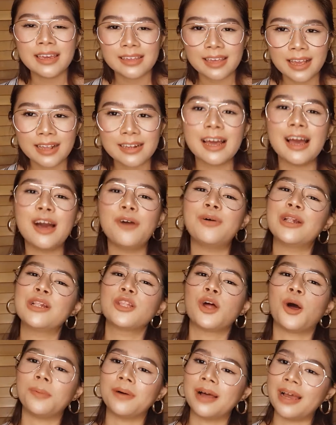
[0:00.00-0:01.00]
ยิ่งถ้าวัน
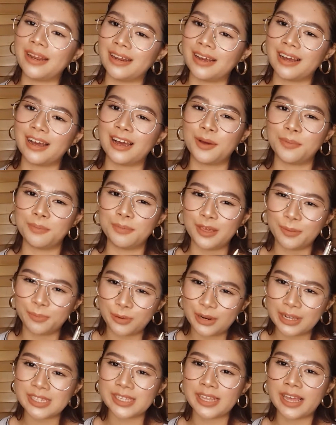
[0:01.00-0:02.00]
ต่อไปนะคะมีพ
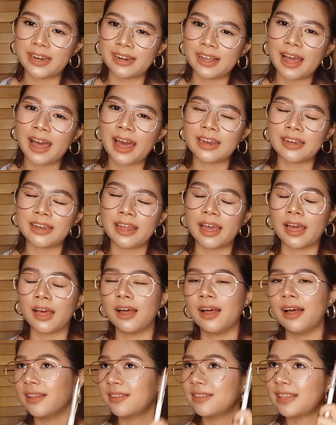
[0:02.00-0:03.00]
รีเซนต์งานเนี่ย
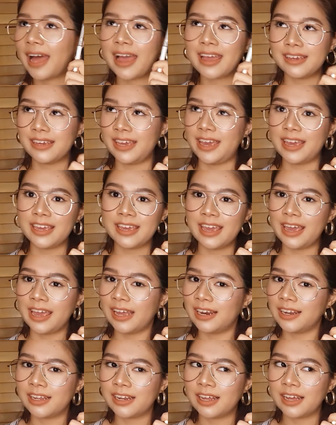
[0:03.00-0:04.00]
ตาย
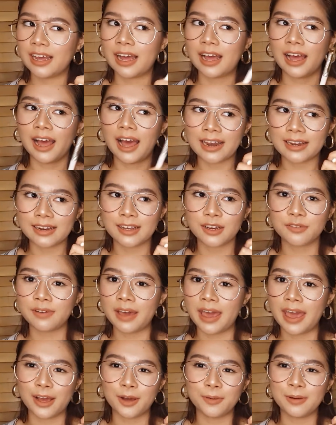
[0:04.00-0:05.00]
เก๋ๆเลยนะคะอัดกาแฟ
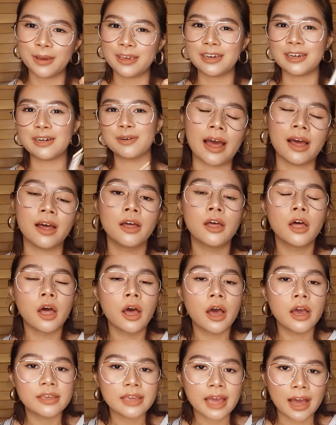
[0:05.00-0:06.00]
เข้าไปเยอะนะ
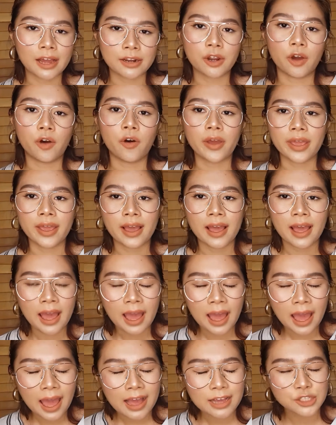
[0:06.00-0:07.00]
อย่างน้อย
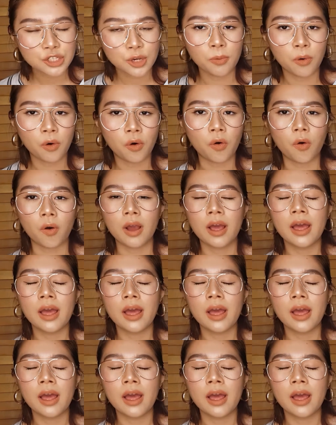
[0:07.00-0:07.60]
ห้าชั่วโมง